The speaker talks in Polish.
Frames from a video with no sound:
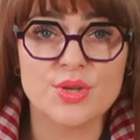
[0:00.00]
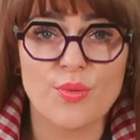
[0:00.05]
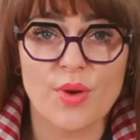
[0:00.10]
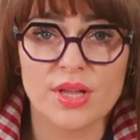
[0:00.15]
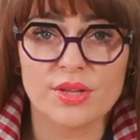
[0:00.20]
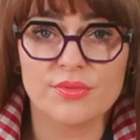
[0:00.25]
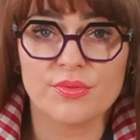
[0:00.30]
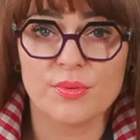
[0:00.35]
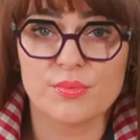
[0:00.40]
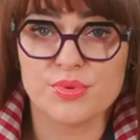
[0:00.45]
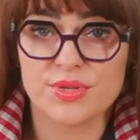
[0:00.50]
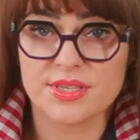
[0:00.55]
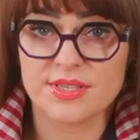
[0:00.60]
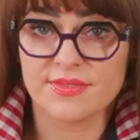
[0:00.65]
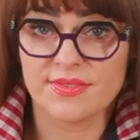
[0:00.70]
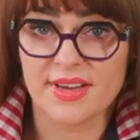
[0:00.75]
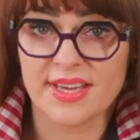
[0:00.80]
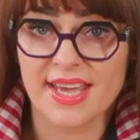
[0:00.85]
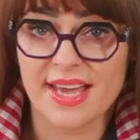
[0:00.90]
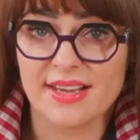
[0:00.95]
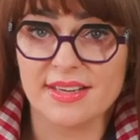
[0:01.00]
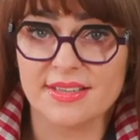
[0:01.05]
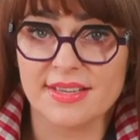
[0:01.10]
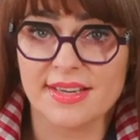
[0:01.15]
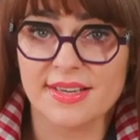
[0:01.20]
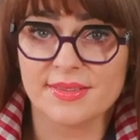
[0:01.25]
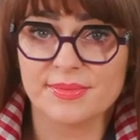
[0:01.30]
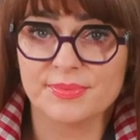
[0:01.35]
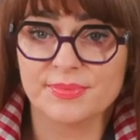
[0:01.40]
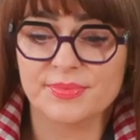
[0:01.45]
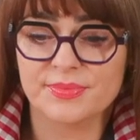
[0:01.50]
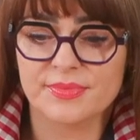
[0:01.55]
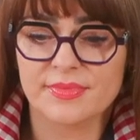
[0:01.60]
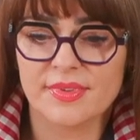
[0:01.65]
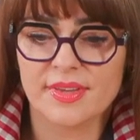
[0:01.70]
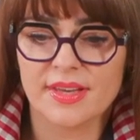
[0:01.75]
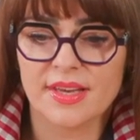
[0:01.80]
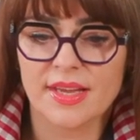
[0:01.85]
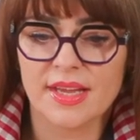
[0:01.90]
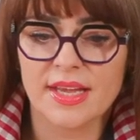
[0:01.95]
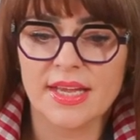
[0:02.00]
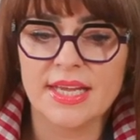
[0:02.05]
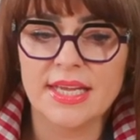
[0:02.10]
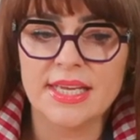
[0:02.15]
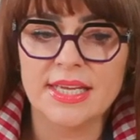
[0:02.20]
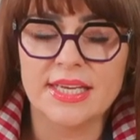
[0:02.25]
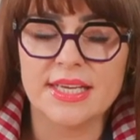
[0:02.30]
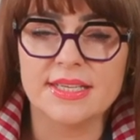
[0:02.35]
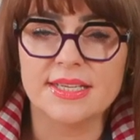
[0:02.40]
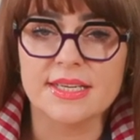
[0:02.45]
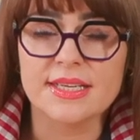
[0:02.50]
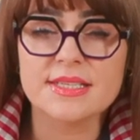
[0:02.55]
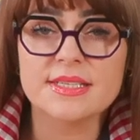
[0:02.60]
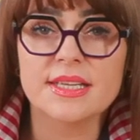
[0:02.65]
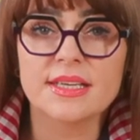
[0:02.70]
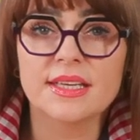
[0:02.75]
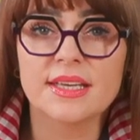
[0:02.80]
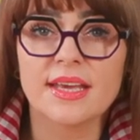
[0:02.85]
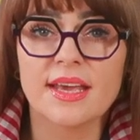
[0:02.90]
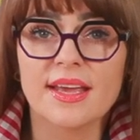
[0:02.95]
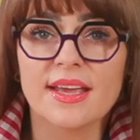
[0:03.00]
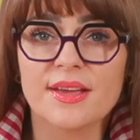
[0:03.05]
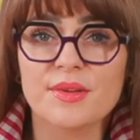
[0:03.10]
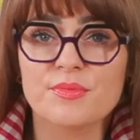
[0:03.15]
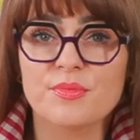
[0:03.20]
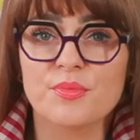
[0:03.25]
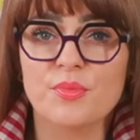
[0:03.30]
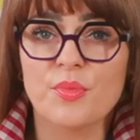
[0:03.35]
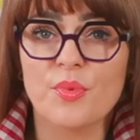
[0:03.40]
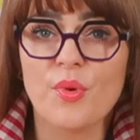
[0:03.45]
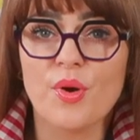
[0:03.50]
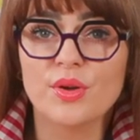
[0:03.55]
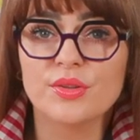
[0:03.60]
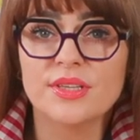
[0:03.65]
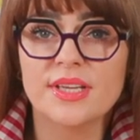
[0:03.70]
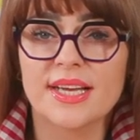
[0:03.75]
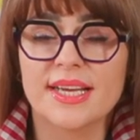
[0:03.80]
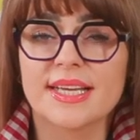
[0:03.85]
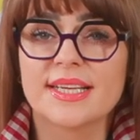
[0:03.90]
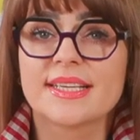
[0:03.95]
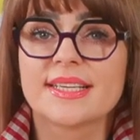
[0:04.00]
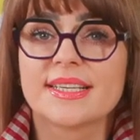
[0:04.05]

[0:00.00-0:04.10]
łatwo przyswajalna. I teraz takie młode,